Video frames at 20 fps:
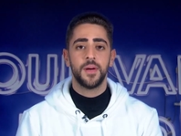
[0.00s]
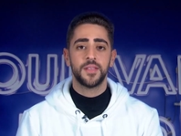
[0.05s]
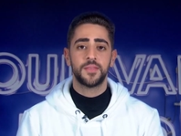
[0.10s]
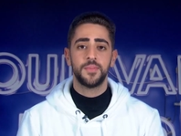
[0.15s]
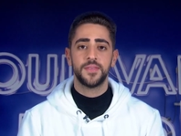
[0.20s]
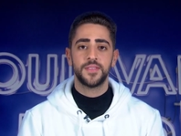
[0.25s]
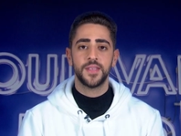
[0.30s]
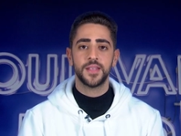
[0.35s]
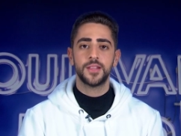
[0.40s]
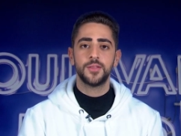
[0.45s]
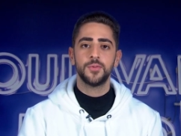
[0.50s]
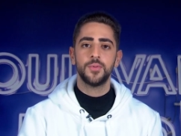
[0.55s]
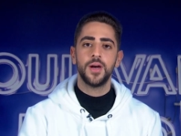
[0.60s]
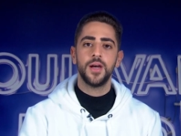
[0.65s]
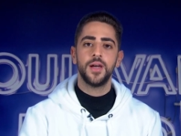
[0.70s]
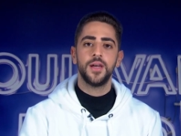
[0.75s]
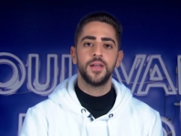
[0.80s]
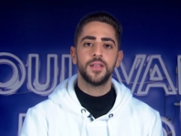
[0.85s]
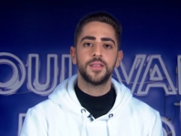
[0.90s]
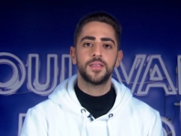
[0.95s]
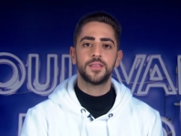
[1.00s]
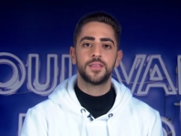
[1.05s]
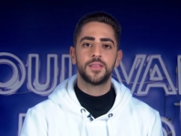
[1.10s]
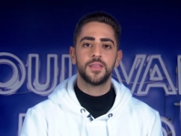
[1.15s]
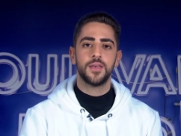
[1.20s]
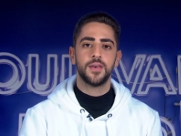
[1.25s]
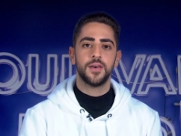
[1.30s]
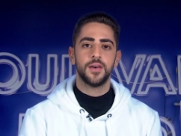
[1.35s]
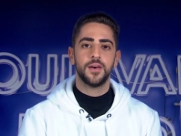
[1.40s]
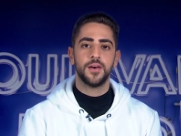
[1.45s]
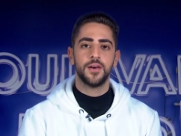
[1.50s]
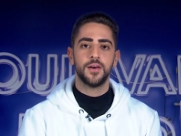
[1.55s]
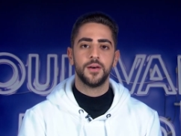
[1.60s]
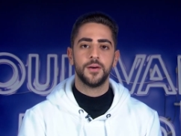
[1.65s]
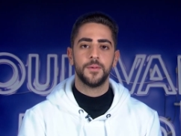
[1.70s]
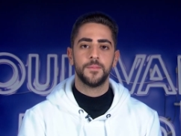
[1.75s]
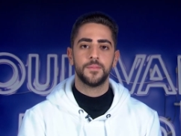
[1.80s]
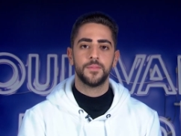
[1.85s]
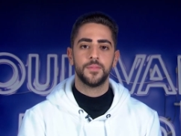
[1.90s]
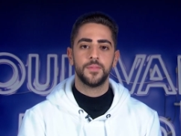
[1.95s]
بس بذات الوقت
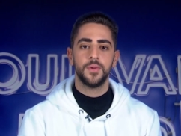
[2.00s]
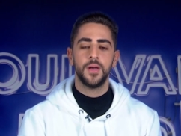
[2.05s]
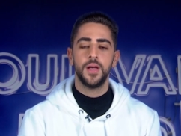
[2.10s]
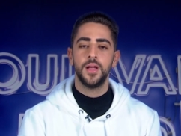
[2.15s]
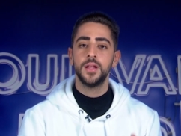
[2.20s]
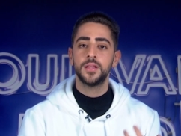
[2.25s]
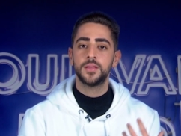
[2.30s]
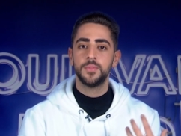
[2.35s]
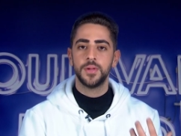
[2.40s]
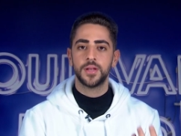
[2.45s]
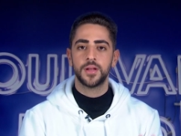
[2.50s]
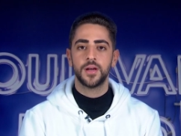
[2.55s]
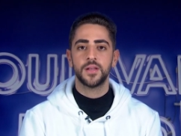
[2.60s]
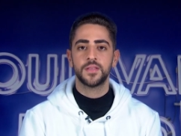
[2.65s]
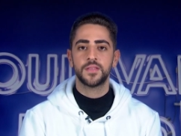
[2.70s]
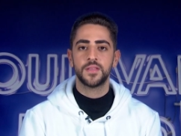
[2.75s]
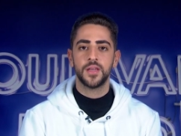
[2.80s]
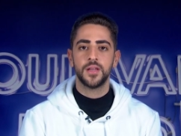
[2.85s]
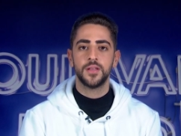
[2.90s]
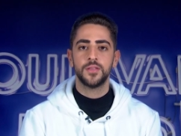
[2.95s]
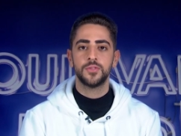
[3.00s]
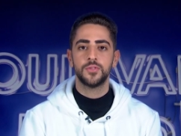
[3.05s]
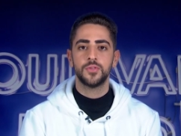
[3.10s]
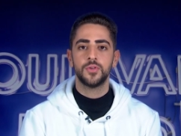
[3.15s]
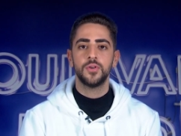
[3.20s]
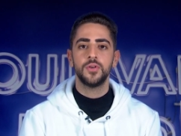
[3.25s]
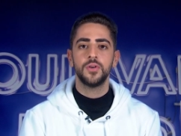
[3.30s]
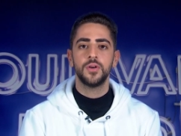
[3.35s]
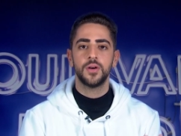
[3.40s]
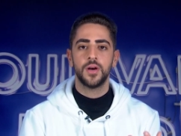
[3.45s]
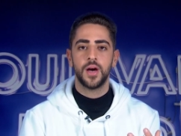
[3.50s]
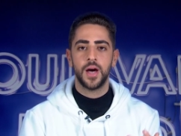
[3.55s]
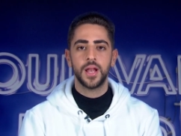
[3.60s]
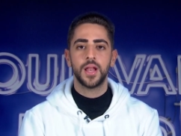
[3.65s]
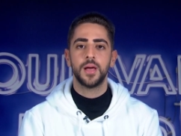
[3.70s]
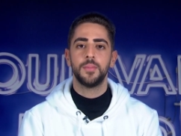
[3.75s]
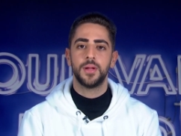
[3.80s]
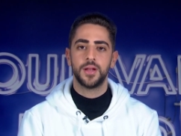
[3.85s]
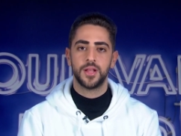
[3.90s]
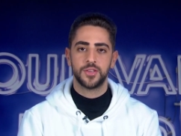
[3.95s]
آه، قلت براسي انه
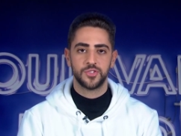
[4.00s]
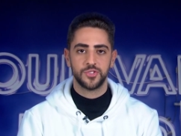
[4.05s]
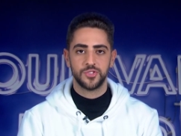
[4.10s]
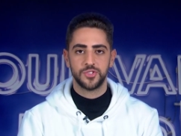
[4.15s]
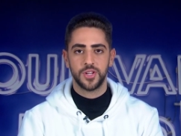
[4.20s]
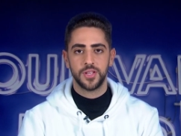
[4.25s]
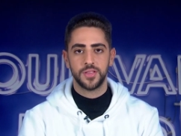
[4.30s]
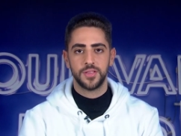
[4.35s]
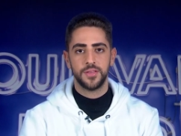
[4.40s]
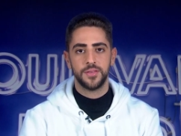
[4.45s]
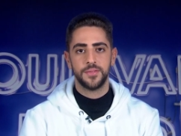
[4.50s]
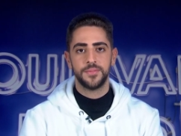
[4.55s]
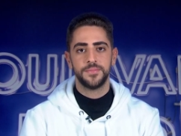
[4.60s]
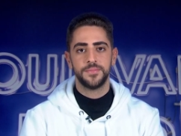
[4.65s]
هلا بلش الجد